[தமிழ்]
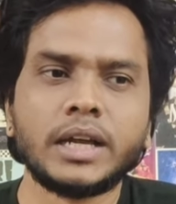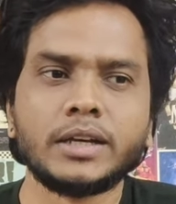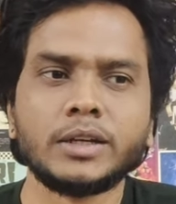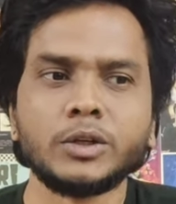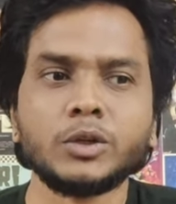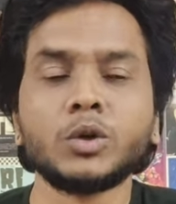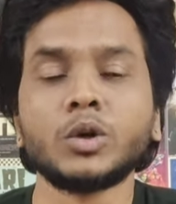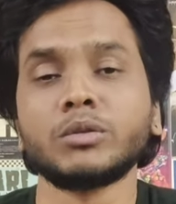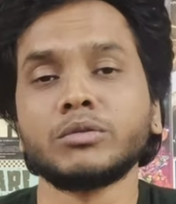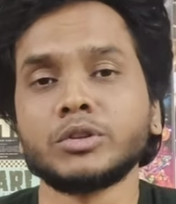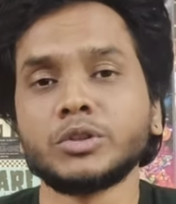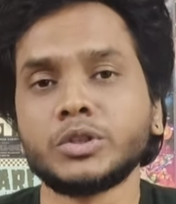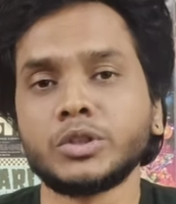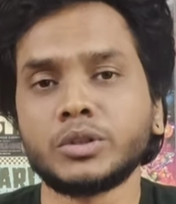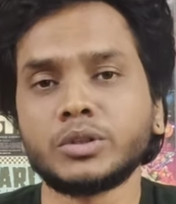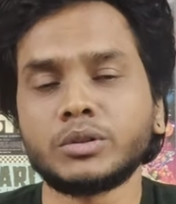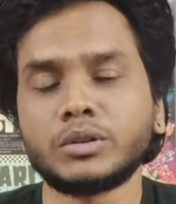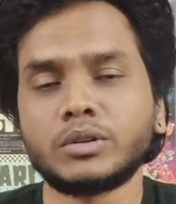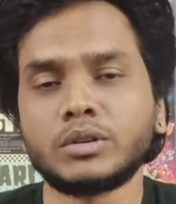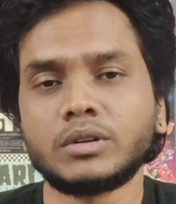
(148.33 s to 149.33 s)
அண்ட் இன்னொரு
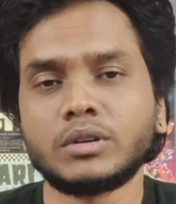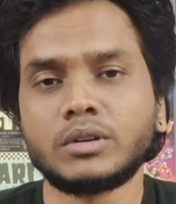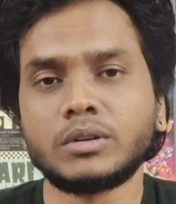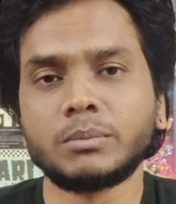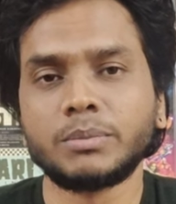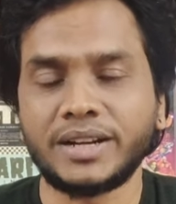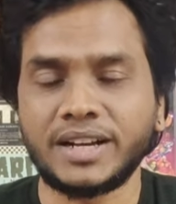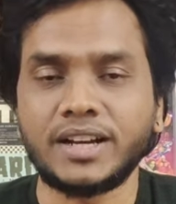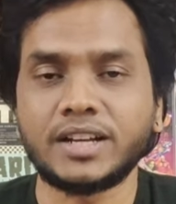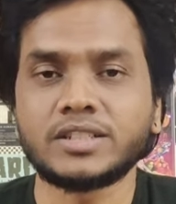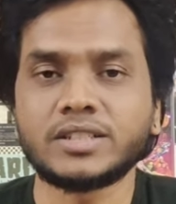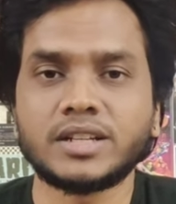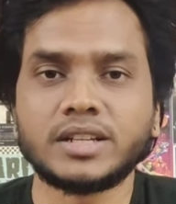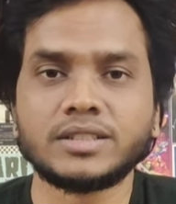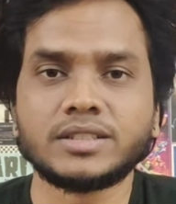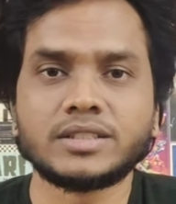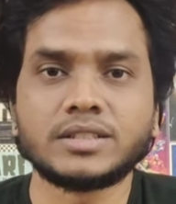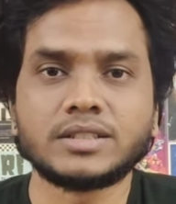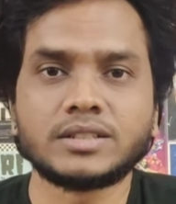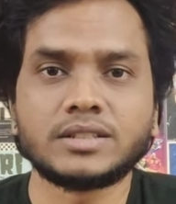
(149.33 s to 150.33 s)
விஷயம் பிரகாஷ்
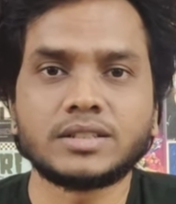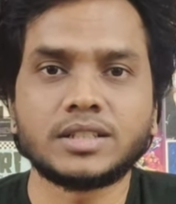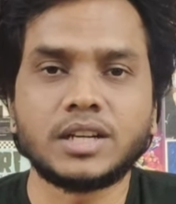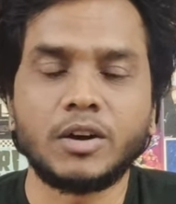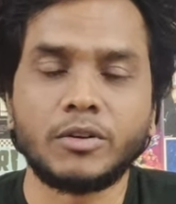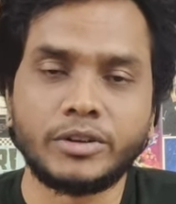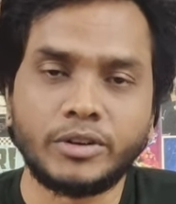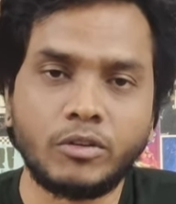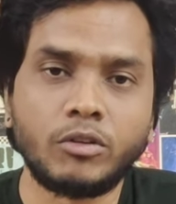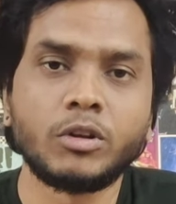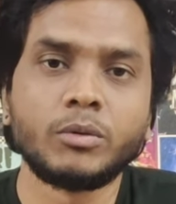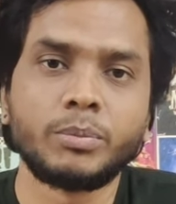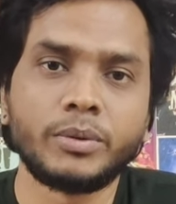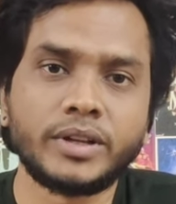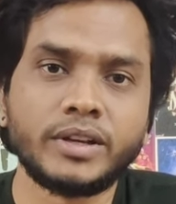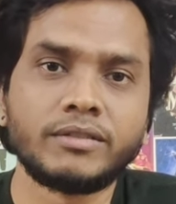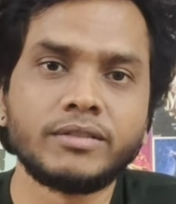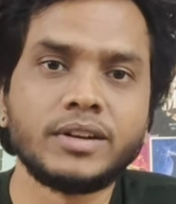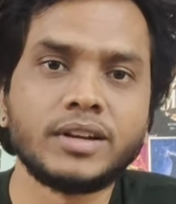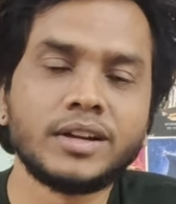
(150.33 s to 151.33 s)
ராஜ் அவர் எவ்வளோ
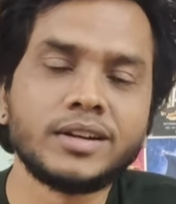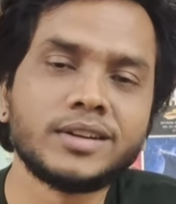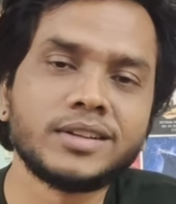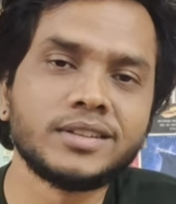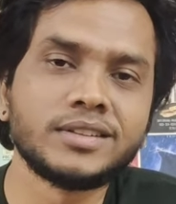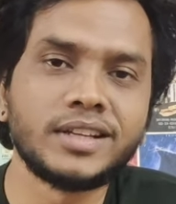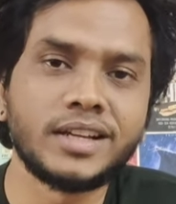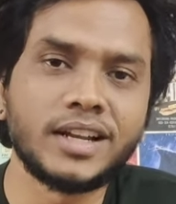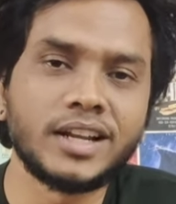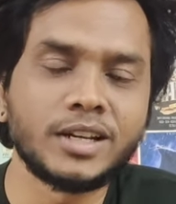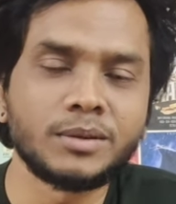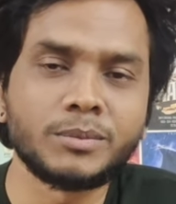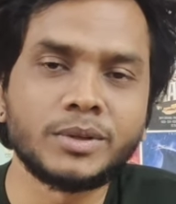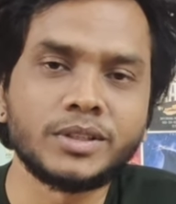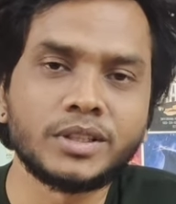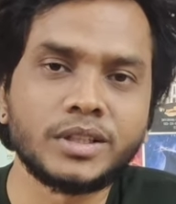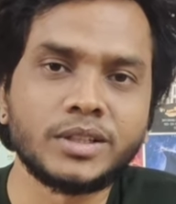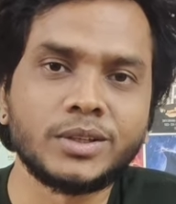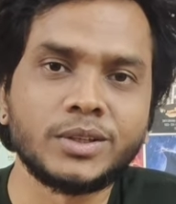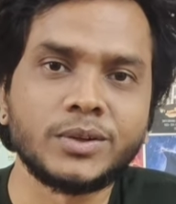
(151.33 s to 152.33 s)
பெரிய வில்லன்றது
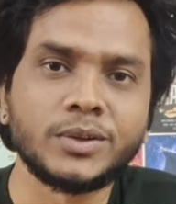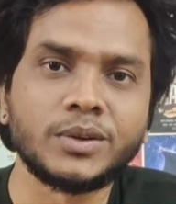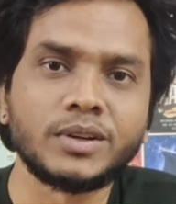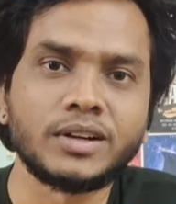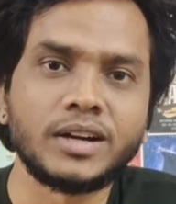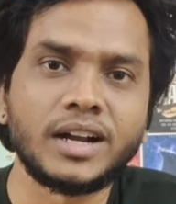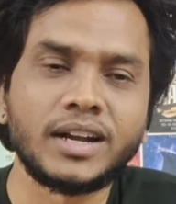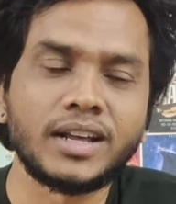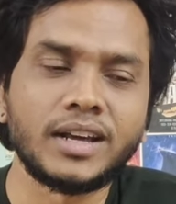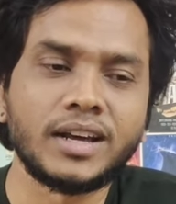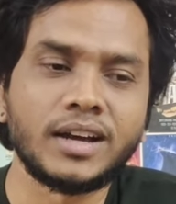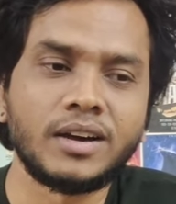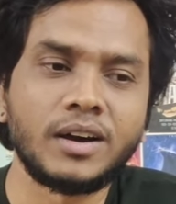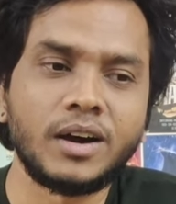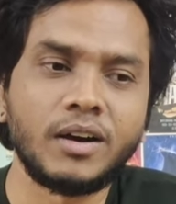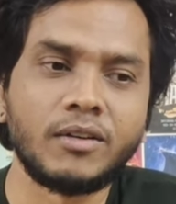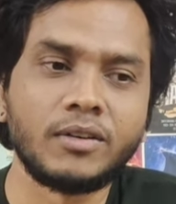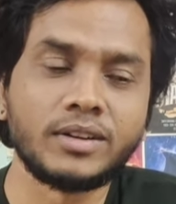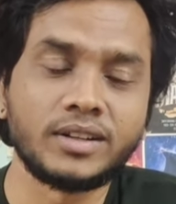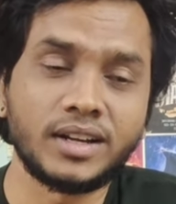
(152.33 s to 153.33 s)
எல்லாருக்குமே தெரியும் ஆனால்
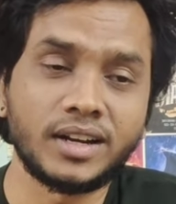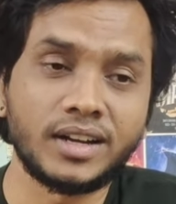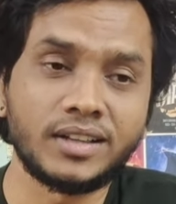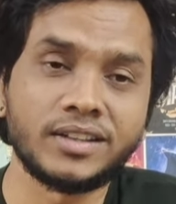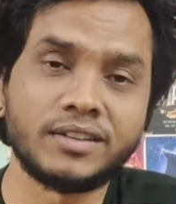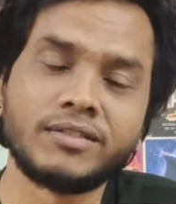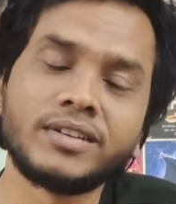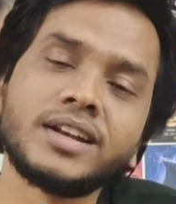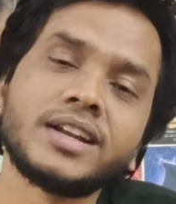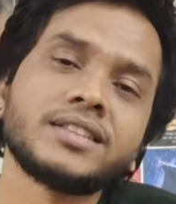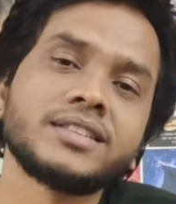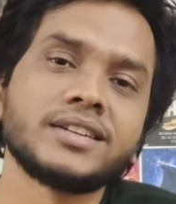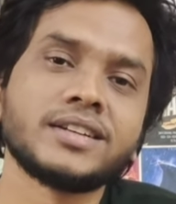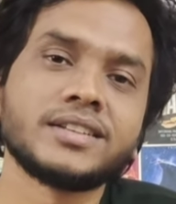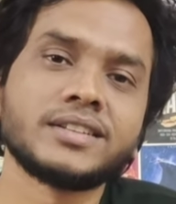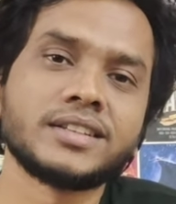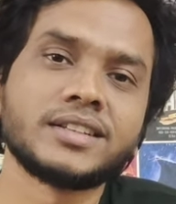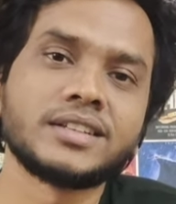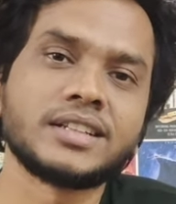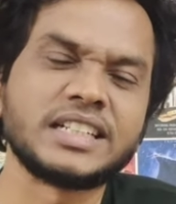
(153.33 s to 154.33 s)
அவருக்கான அந்த
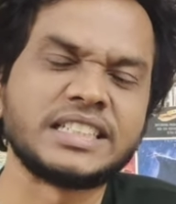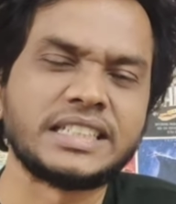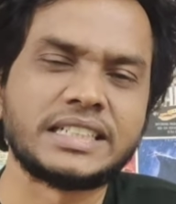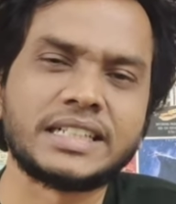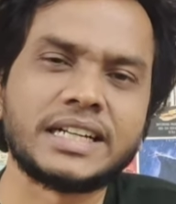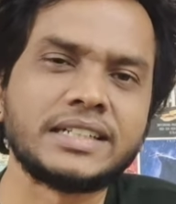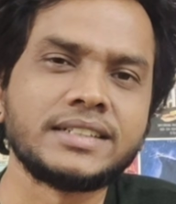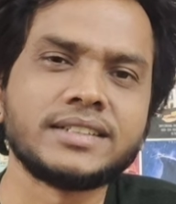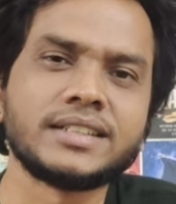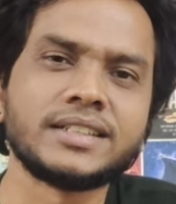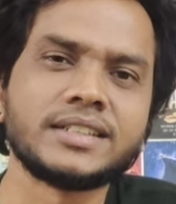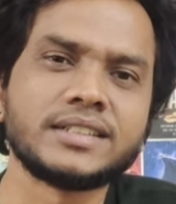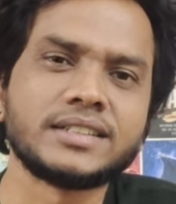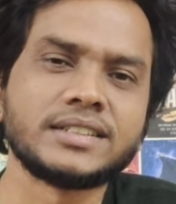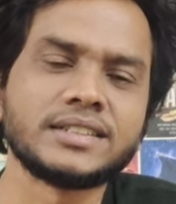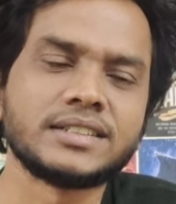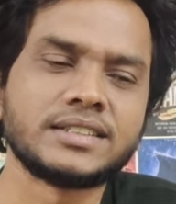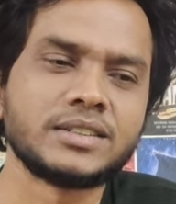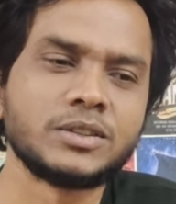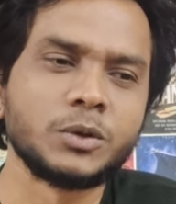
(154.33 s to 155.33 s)
வில்லத்தனத்தை அந்த
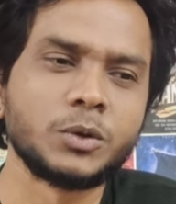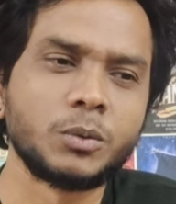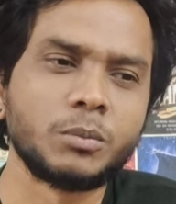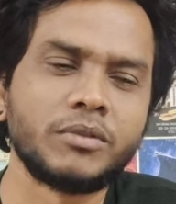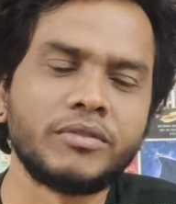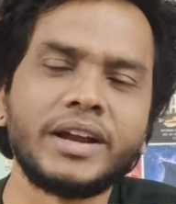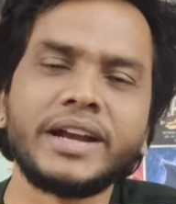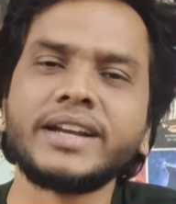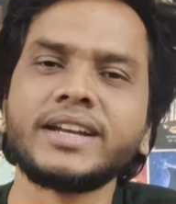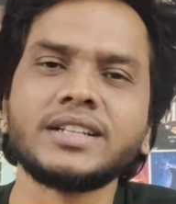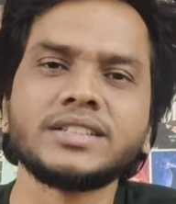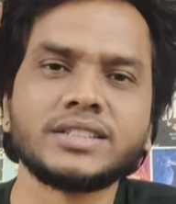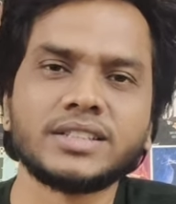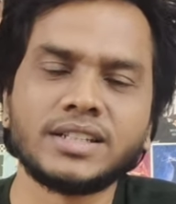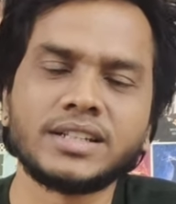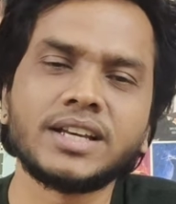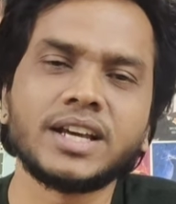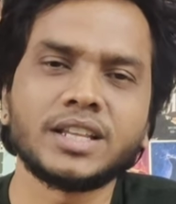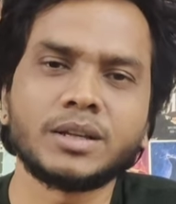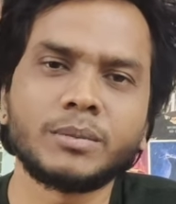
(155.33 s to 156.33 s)
கண்டென்ட்டு ரொம்ப வெயிட்டேஜ்
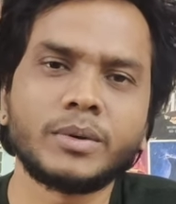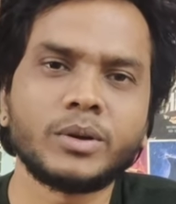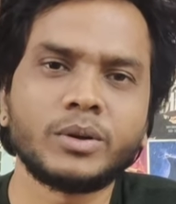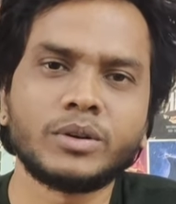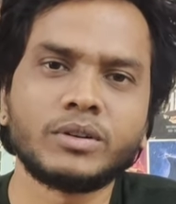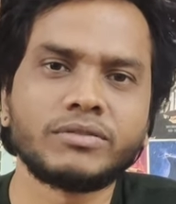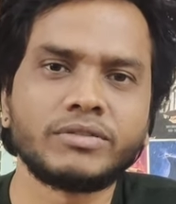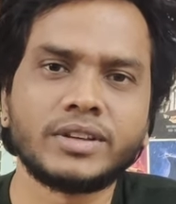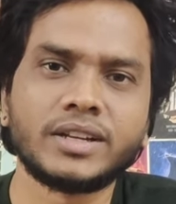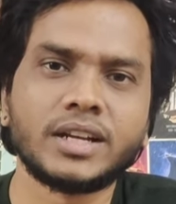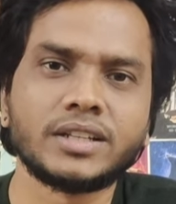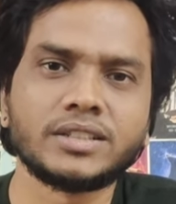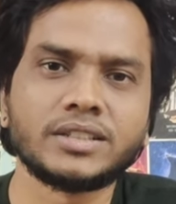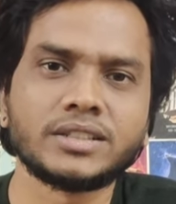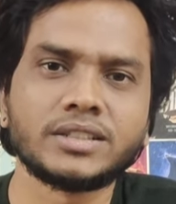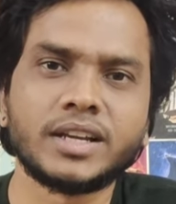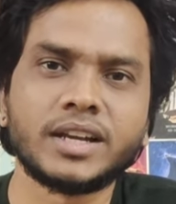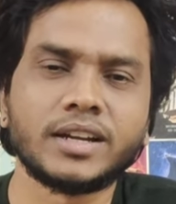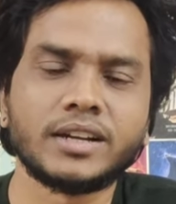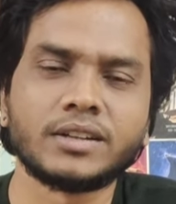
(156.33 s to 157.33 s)
இல்லாத மாதிரி ஒரு ஃபீல்
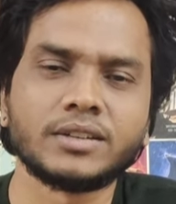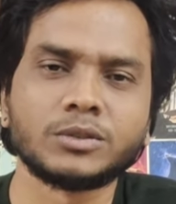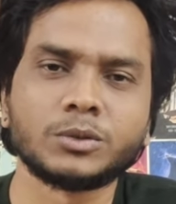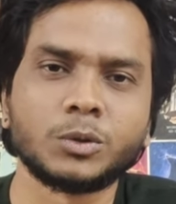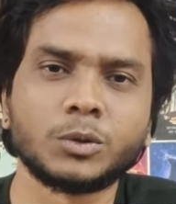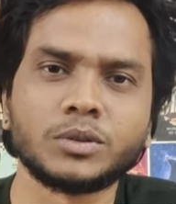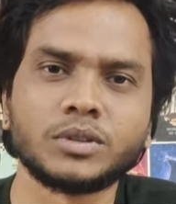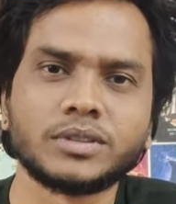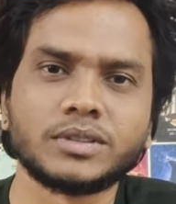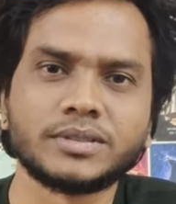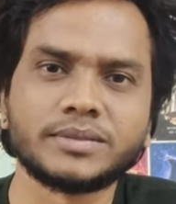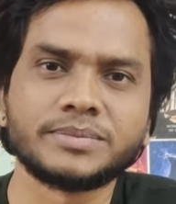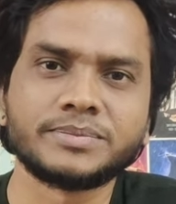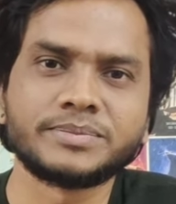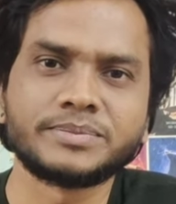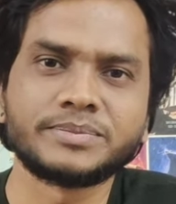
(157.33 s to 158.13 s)
ஆச்சுன்னு தான் எங்களுக்கு தோணுது